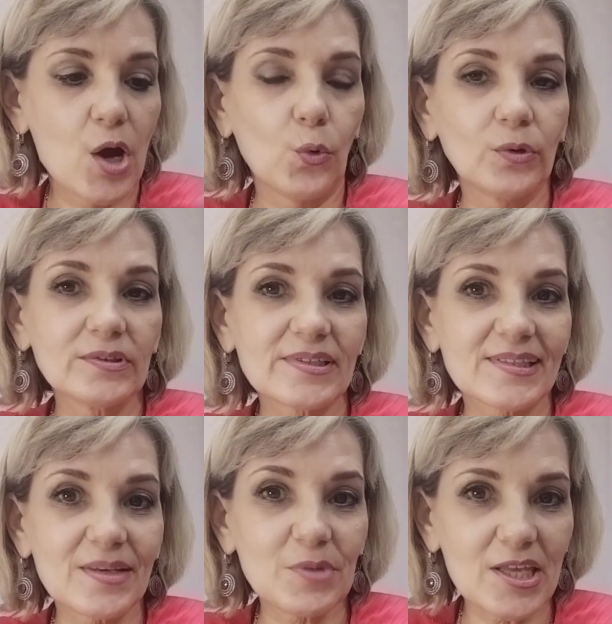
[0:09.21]
он
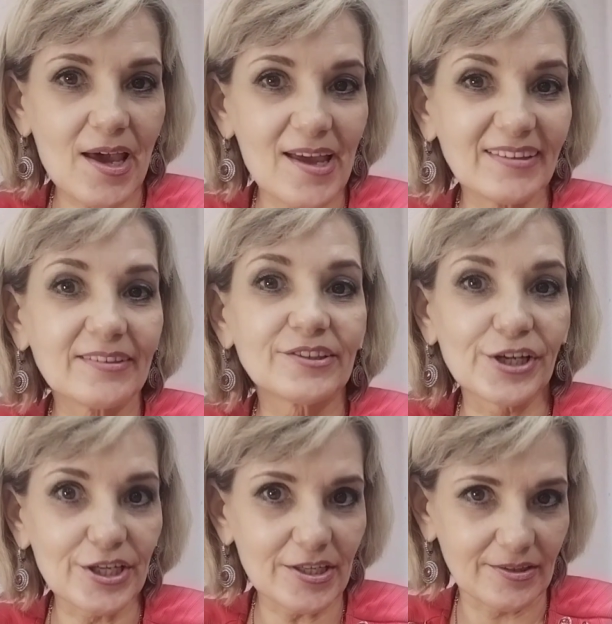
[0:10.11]
заменяет
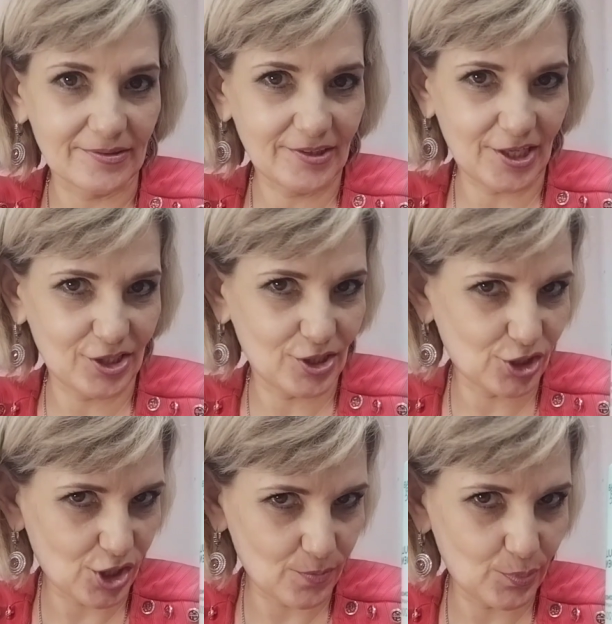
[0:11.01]
три таких
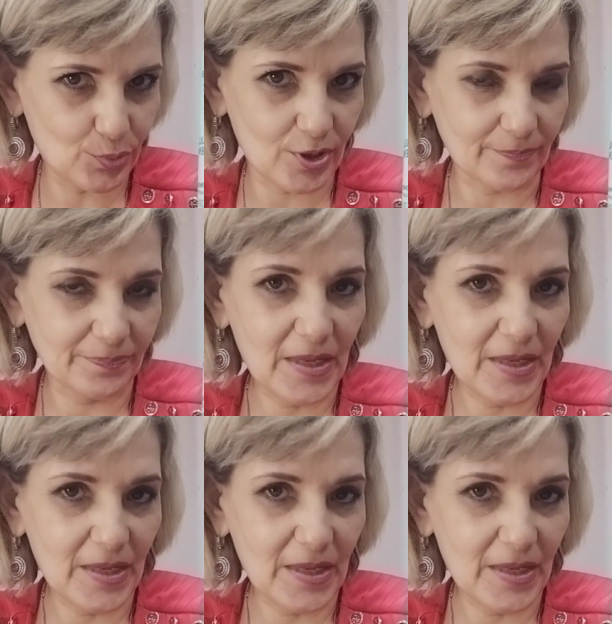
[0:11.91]
шампуня.